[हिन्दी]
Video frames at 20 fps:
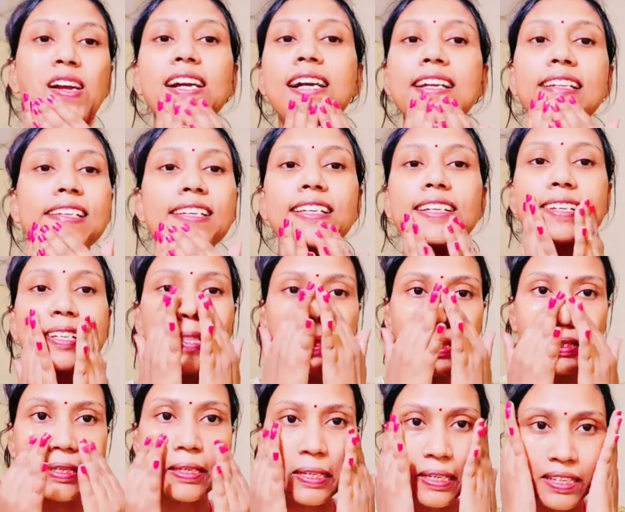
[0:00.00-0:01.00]
अच्छे से
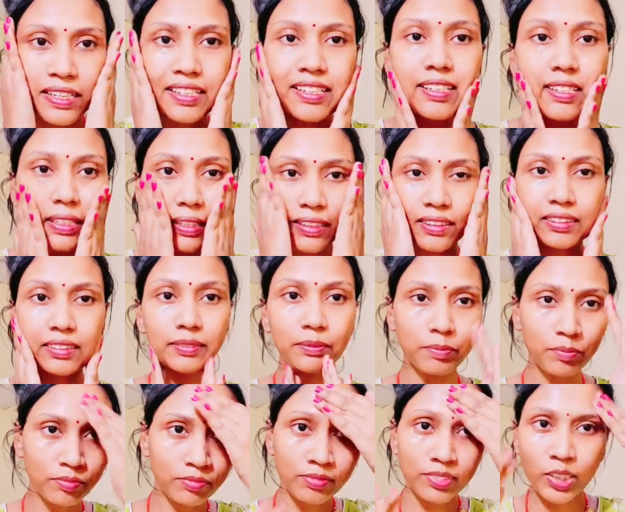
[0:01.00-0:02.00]
ही
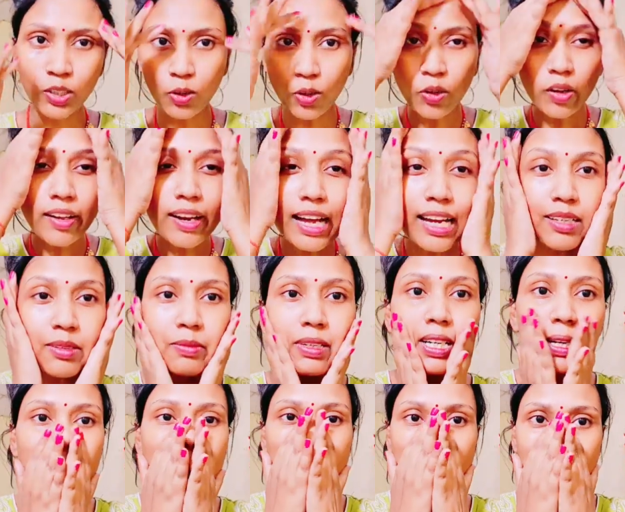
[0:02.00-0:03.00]
और आज मैं खड़ी